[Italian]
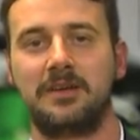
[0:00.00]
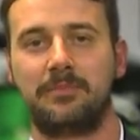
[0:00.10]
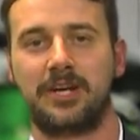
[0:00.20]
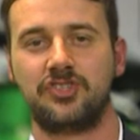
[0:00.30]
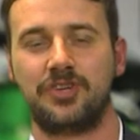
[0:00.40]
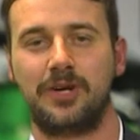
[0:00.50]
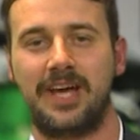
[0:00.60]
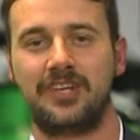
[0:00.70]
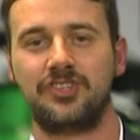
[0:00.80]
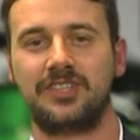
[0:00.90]
per
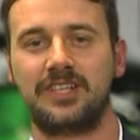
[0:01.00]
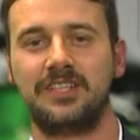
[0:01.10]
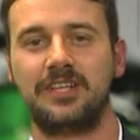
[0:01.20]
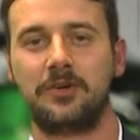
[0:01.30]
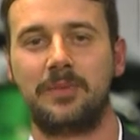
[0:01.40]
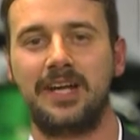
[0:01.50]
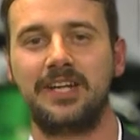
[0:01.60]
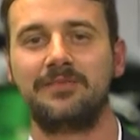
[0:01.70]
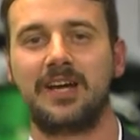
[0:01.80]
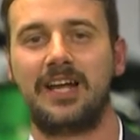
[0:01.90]
agevolare i cittadini romani